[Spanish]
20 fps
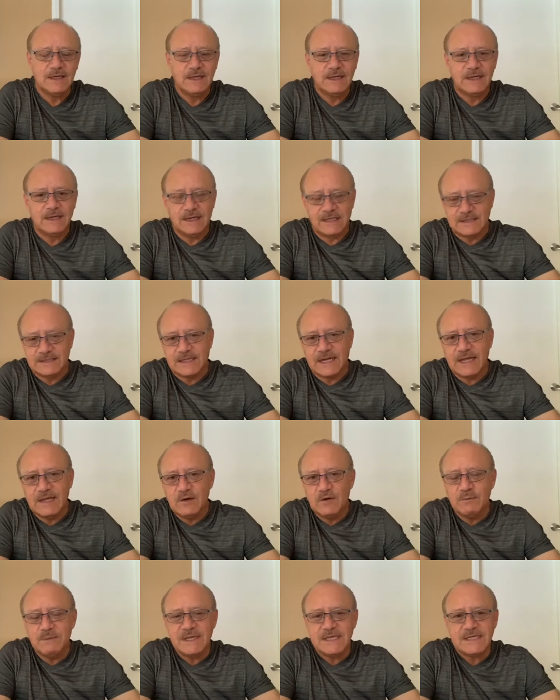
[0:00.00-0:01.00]
les trae
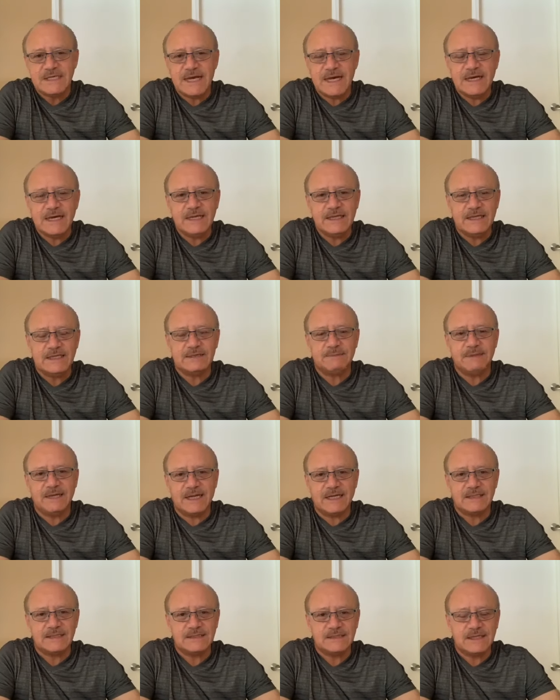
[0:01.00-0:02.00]
un mensaje de
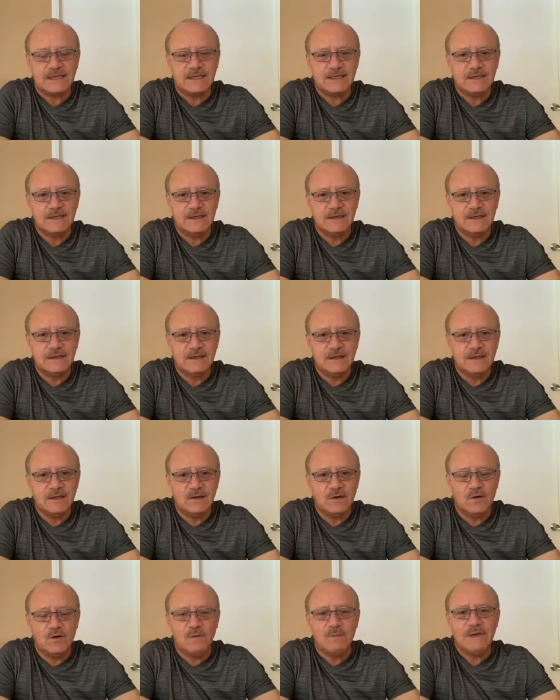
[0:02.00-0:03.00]
esperanza,
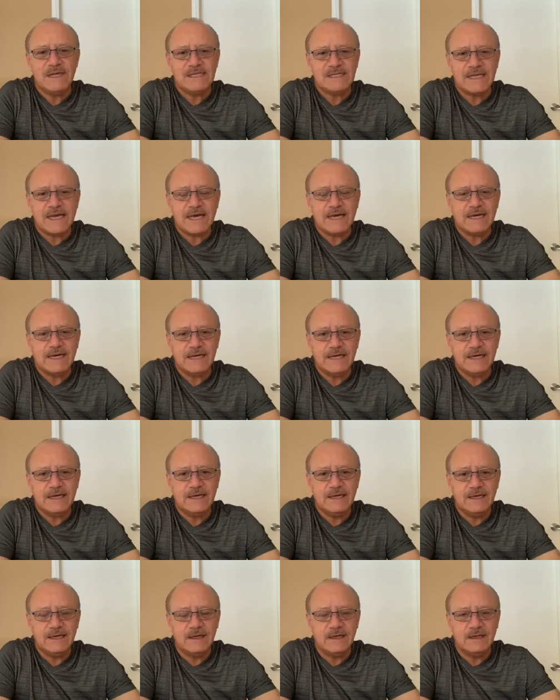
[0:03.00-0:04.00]
un
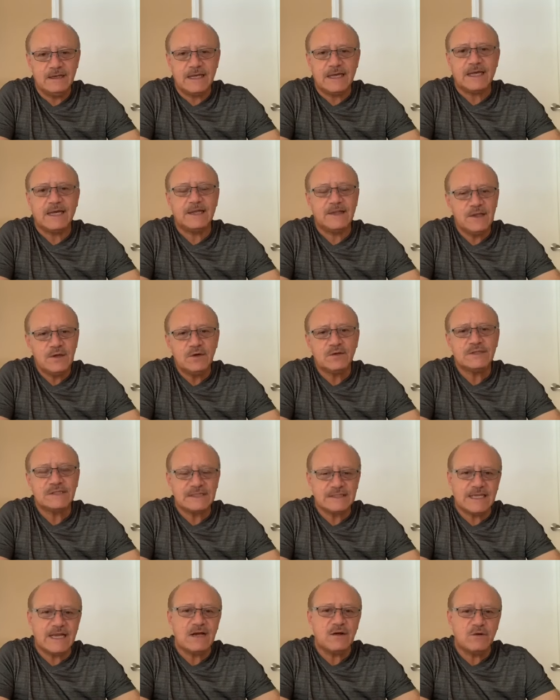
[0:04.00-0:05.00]
mensaje de que Dios
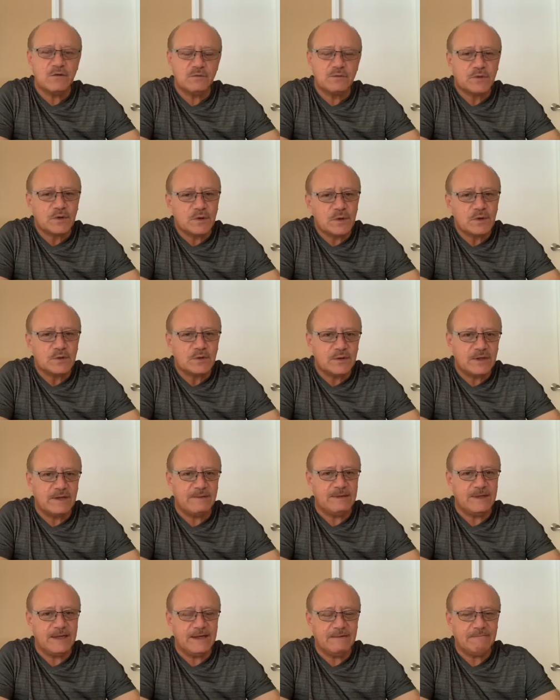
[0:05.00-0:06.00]
está en control
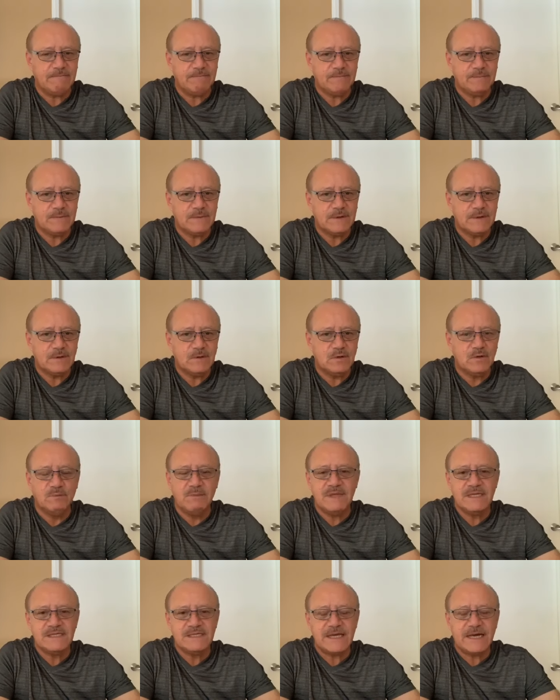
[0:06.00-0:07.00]
todavía, un
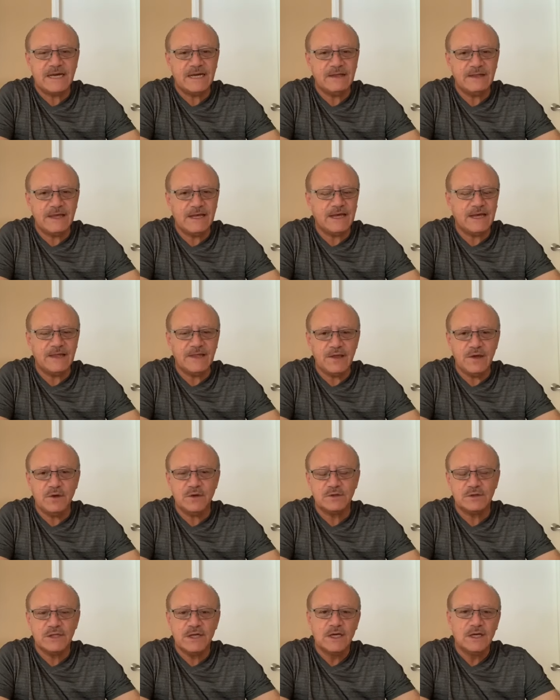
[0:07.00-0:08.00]
mensaje de que
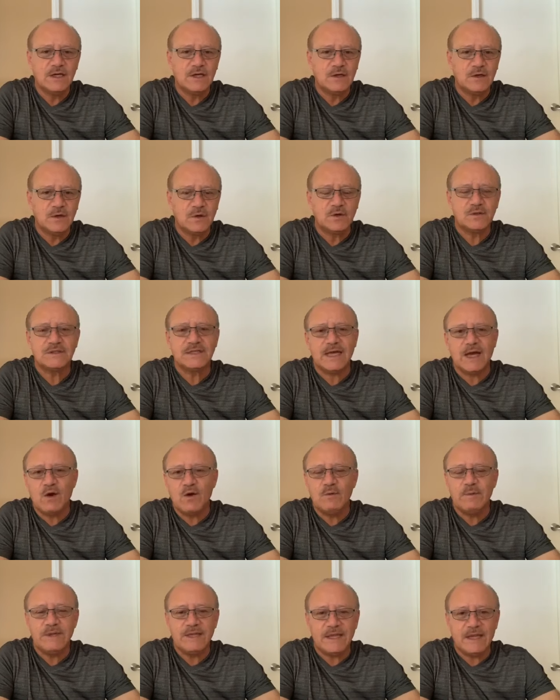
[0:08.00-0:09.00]
Dios no se ha
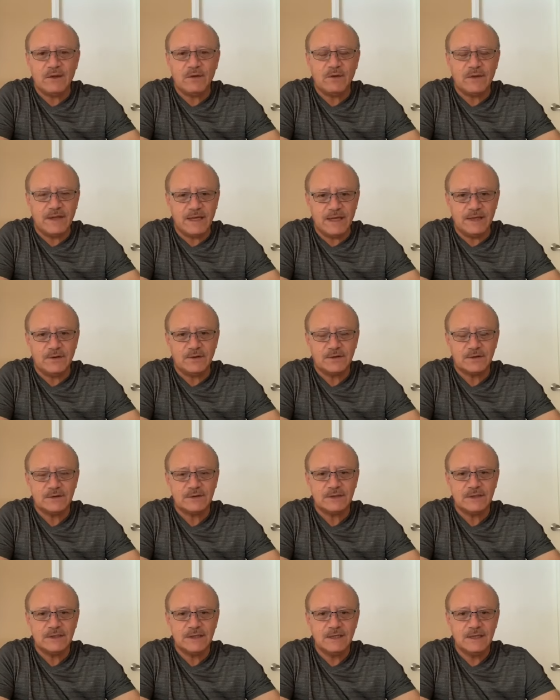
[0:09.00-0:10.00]
olvidado de
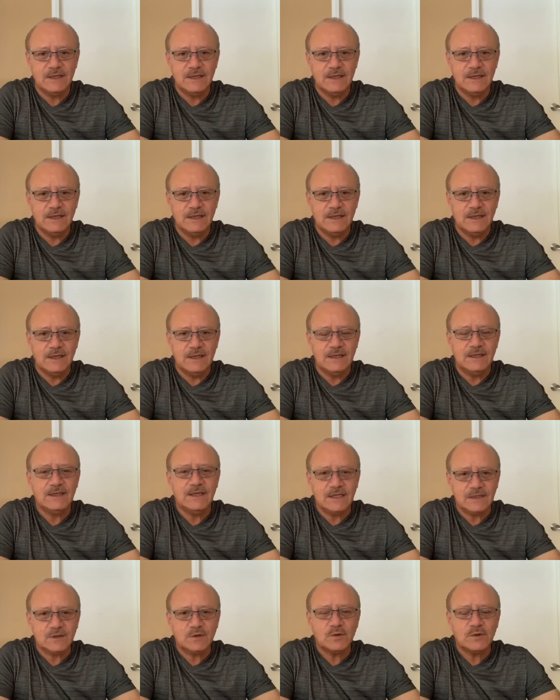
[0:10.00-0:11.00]
ellos. Y
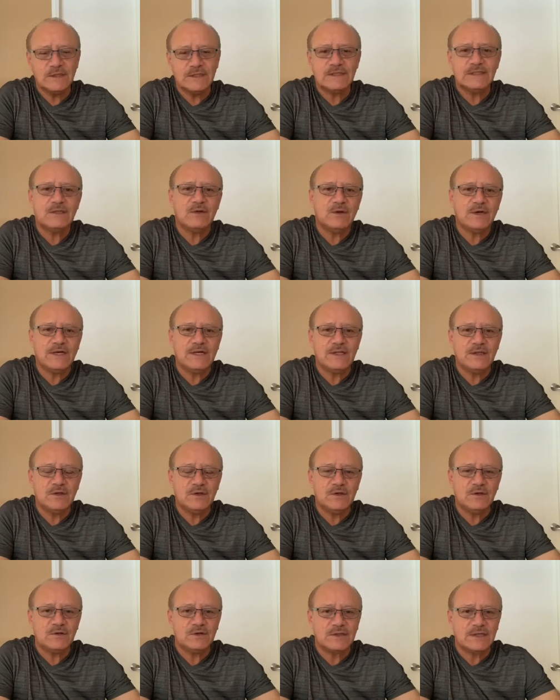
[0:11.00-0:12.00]
esto es lo que
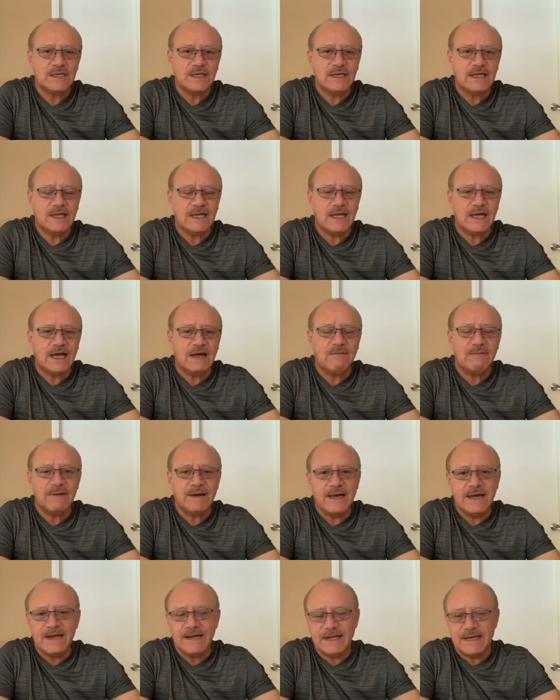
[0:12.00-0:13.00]
Dios nos quiere
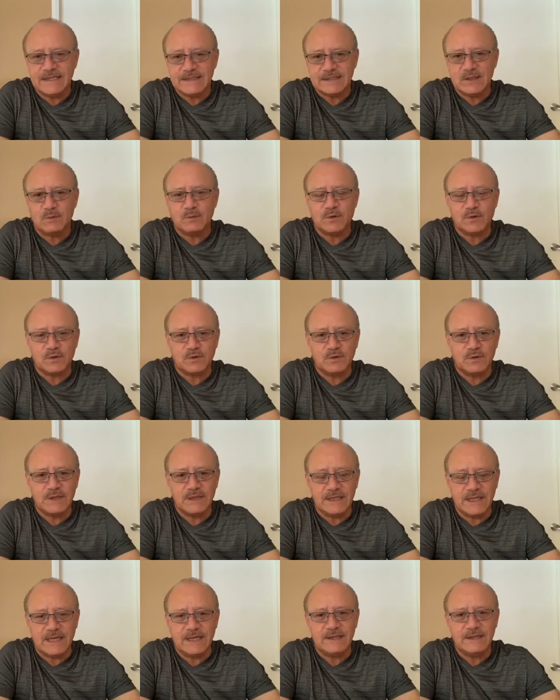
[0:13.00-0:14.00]
hablar en esta
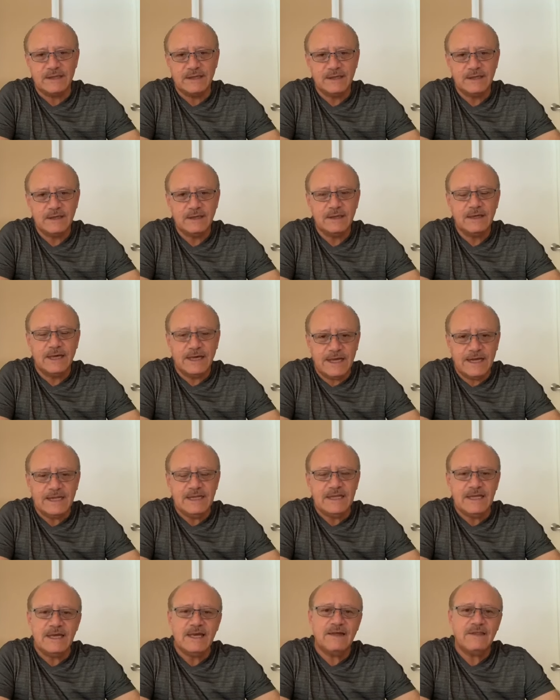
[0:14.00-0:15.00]
oportunidad, el
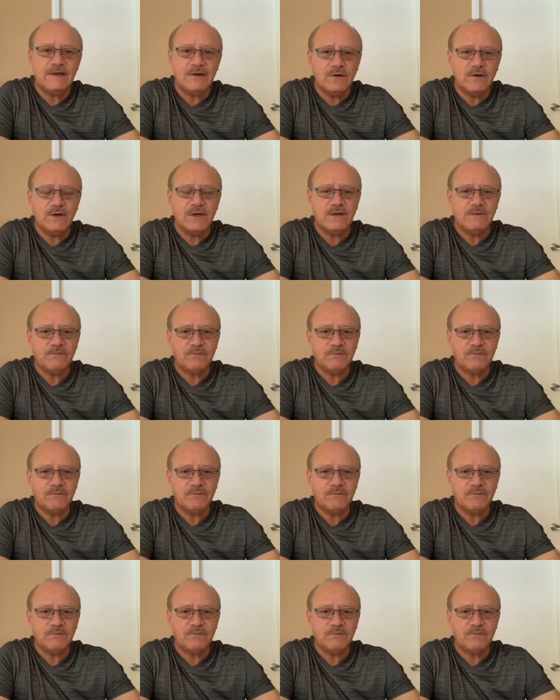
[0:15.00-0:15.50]
día de hoy.